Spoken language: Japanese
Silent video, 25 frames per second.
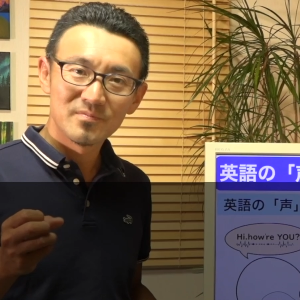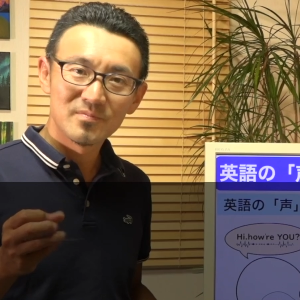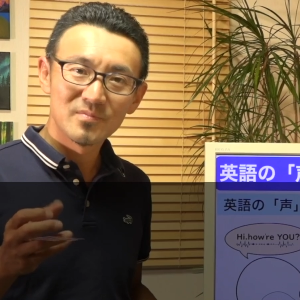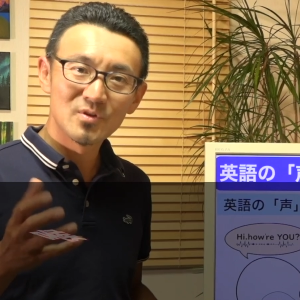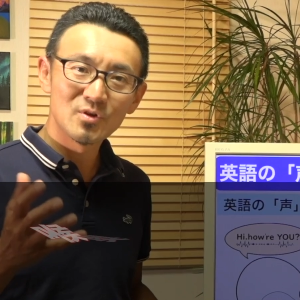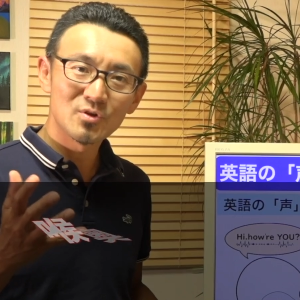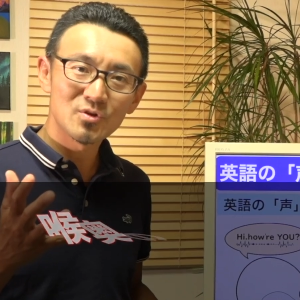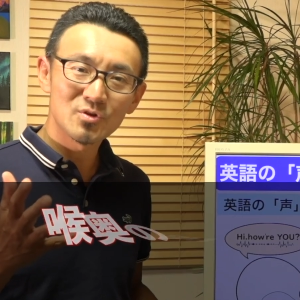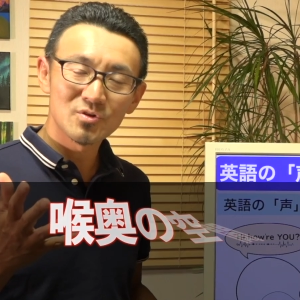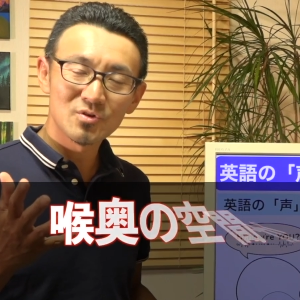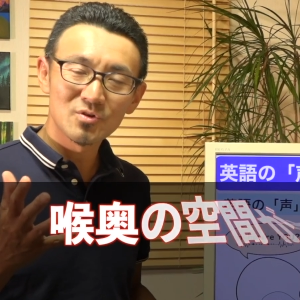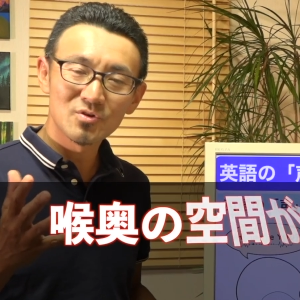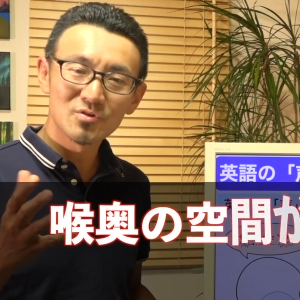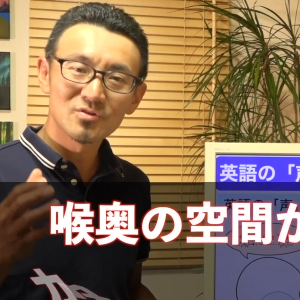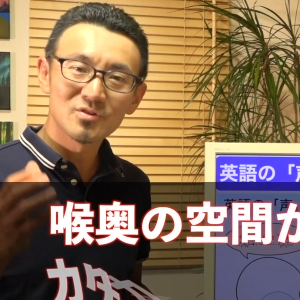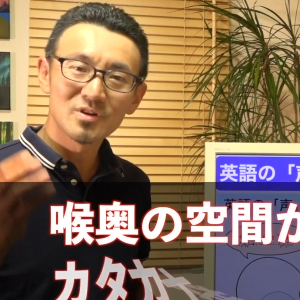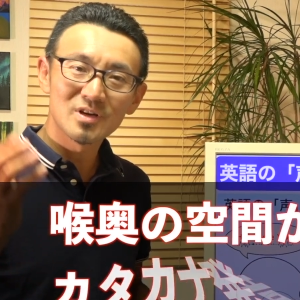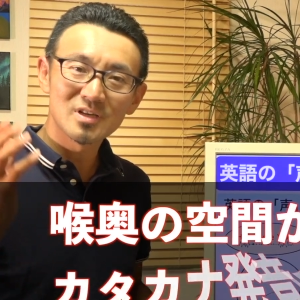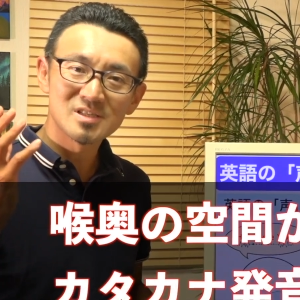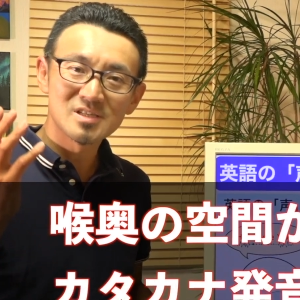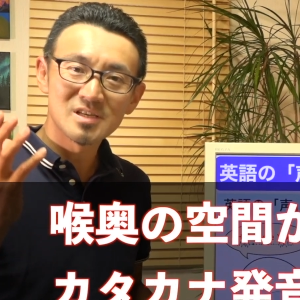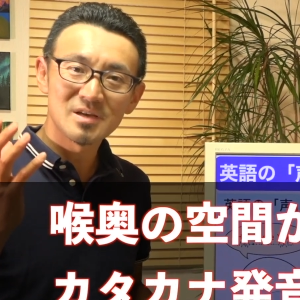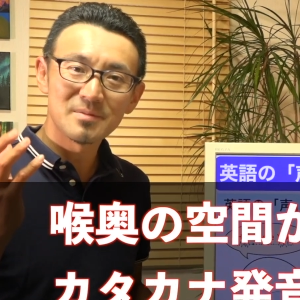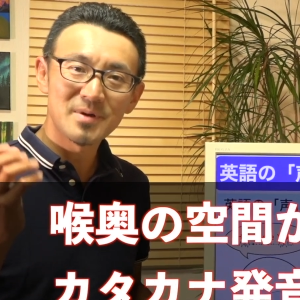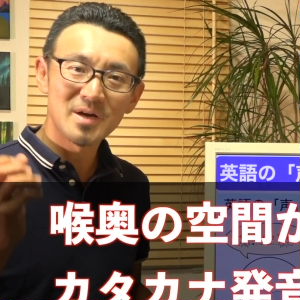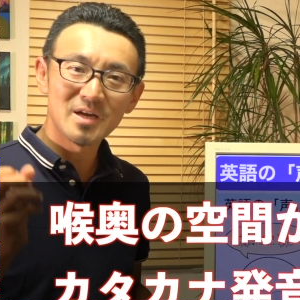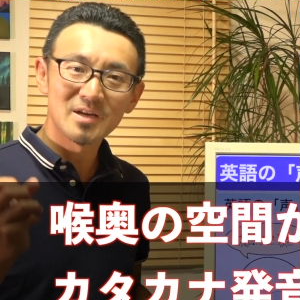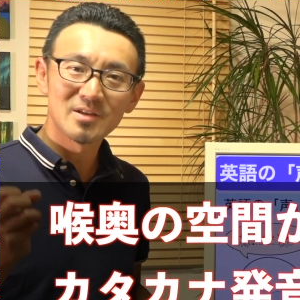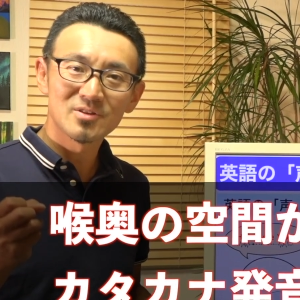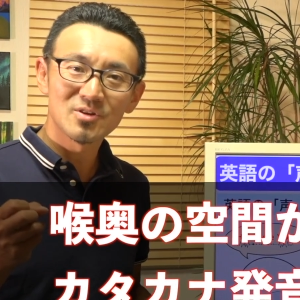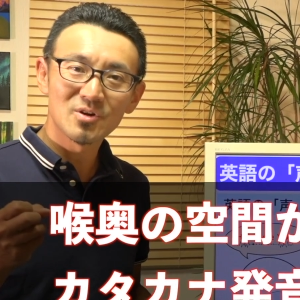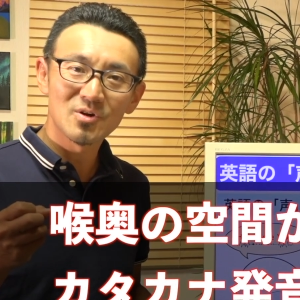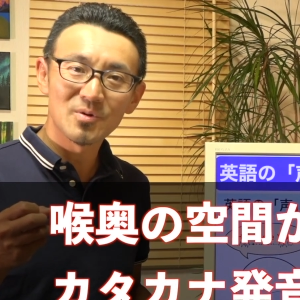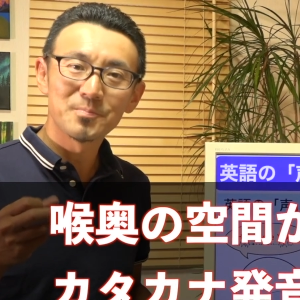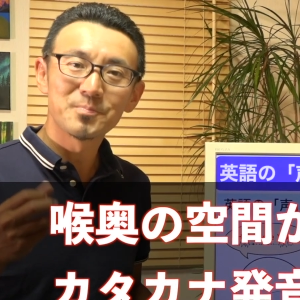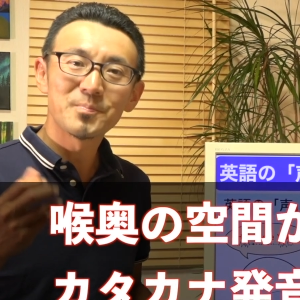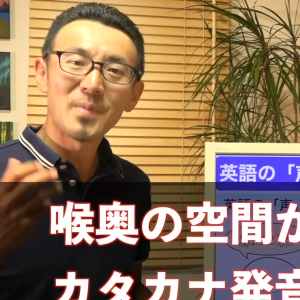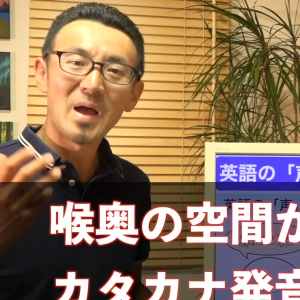喉の奥が狭い
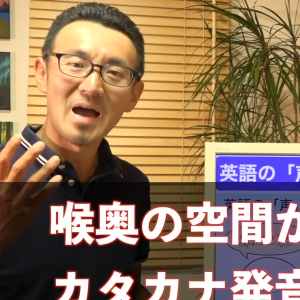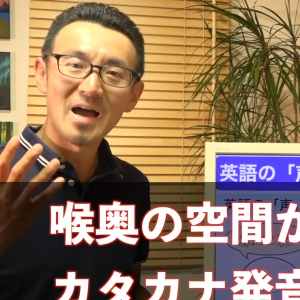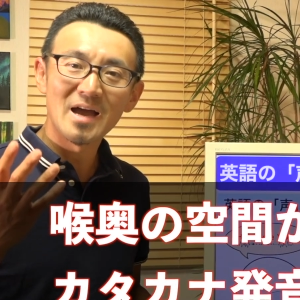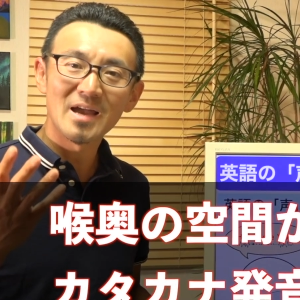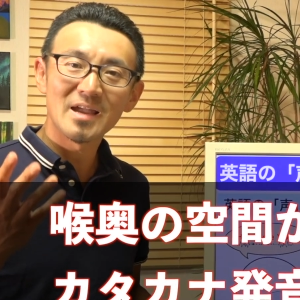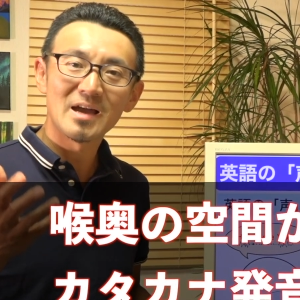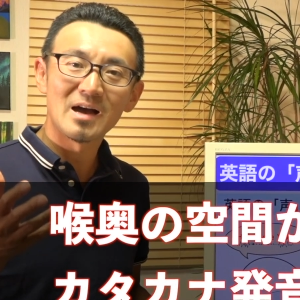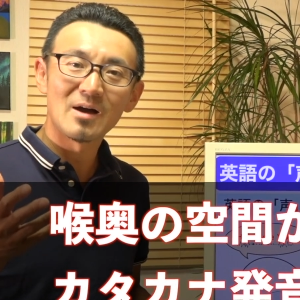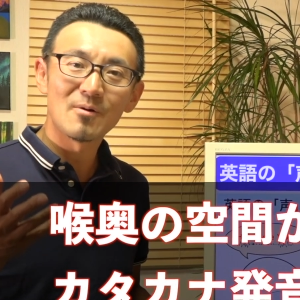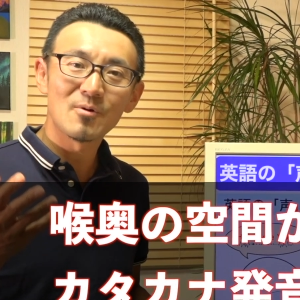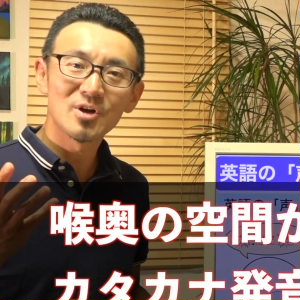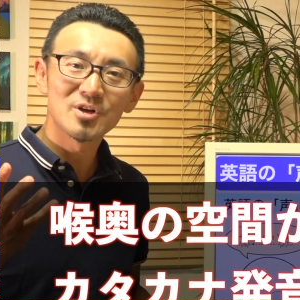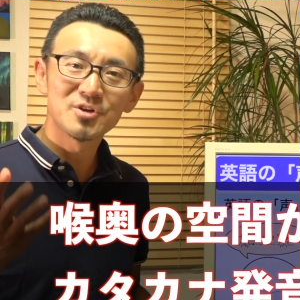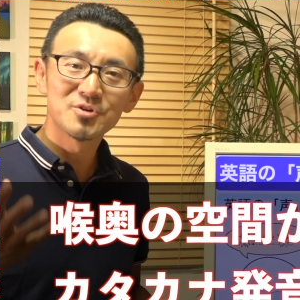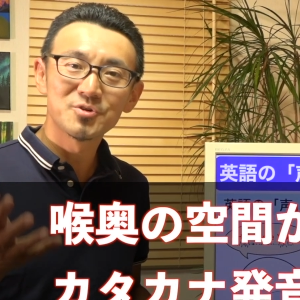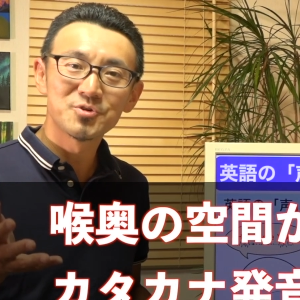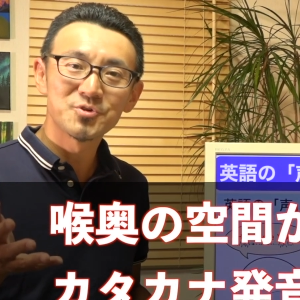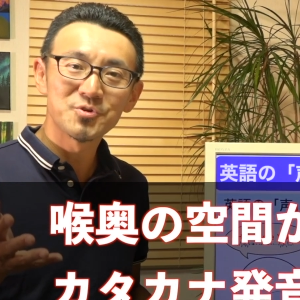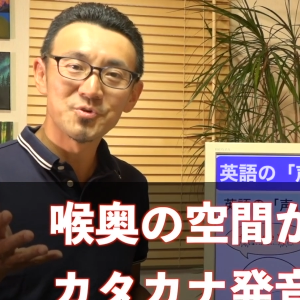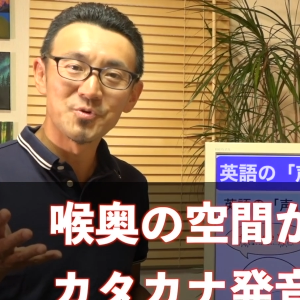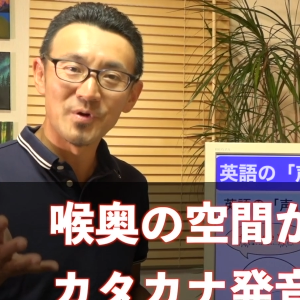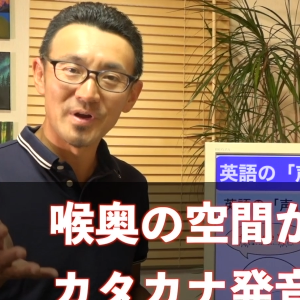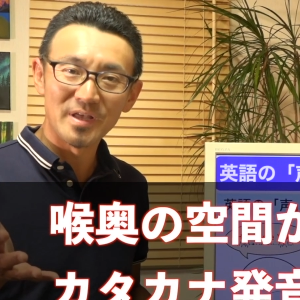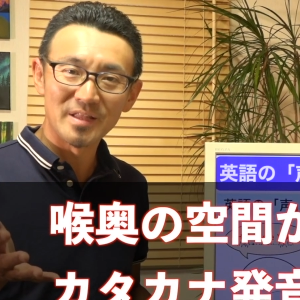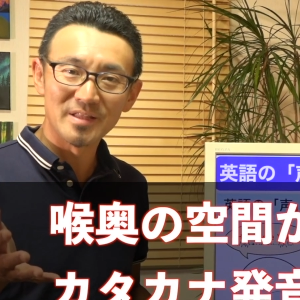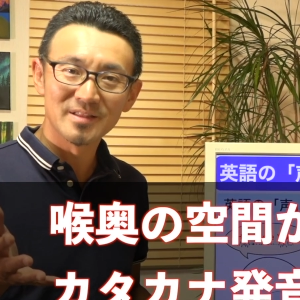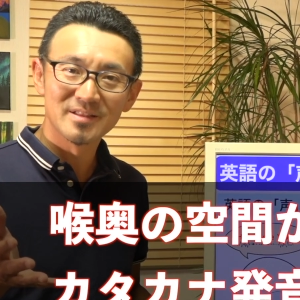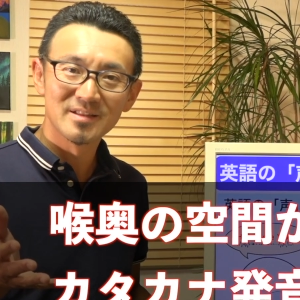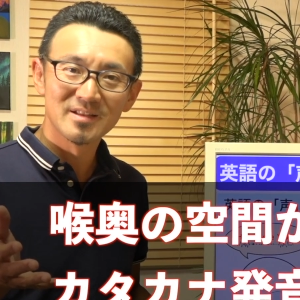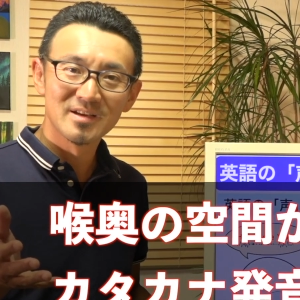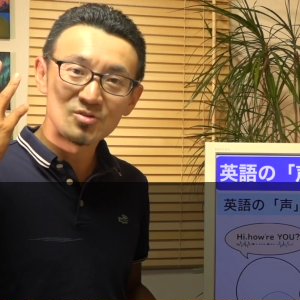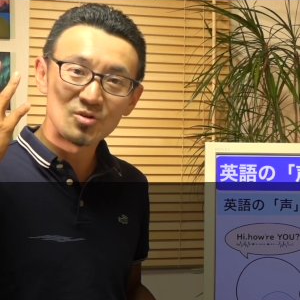と Hi, how are you doing?